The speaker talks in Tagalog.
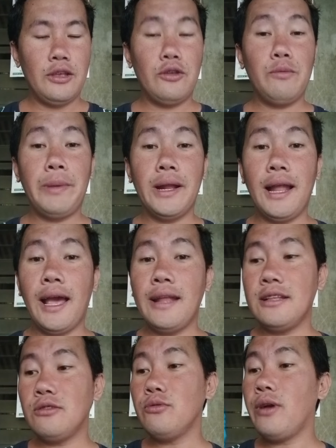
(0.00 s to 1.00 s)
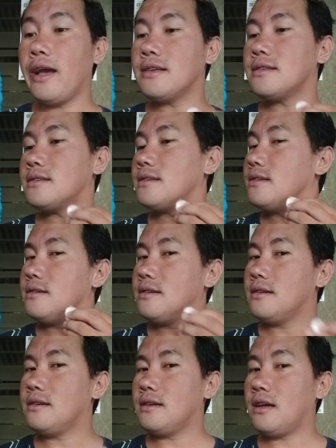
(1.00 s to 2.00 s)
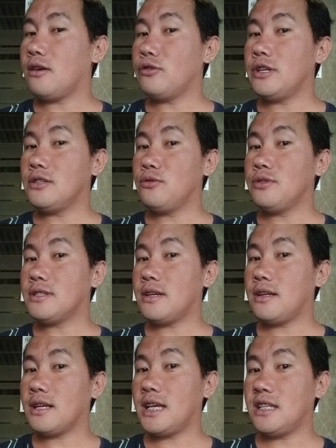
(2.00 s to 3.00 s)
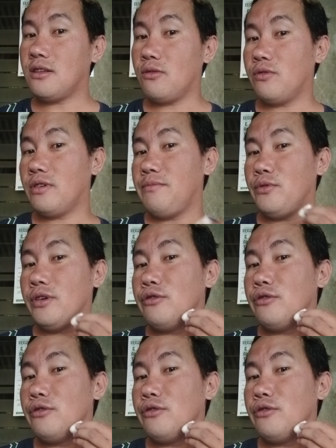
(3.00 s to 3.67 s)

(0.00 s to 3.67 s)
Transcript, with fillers: Yung paglagay nito guys, ako rin dun sa nakita kong review,